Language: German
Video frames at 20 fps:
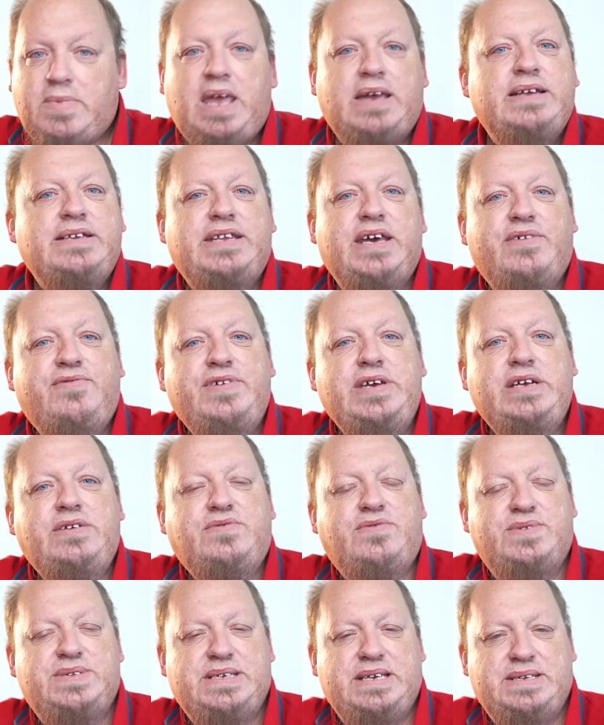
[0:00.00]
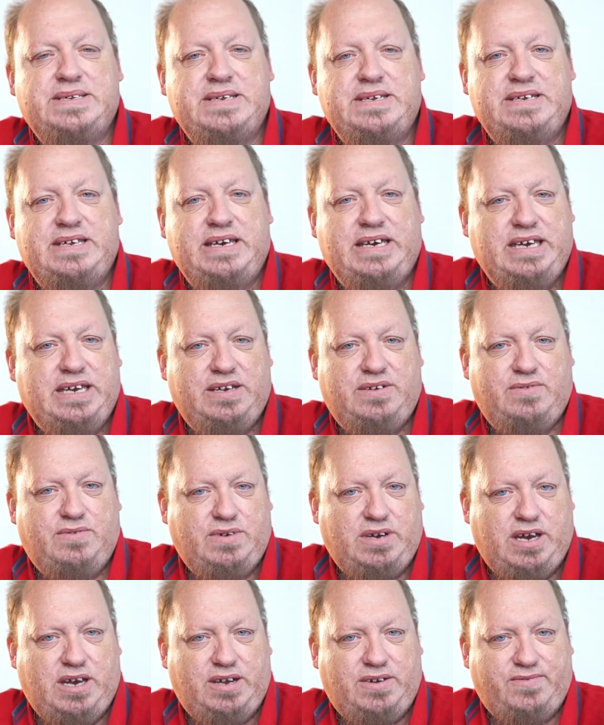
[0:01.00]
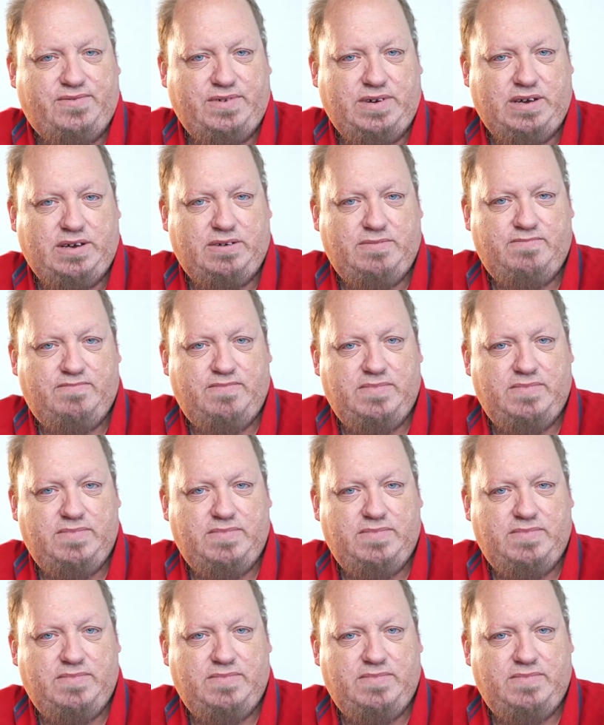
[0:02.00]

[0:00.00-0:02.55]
der fehlt uns jetzt in der Rechnung einfach.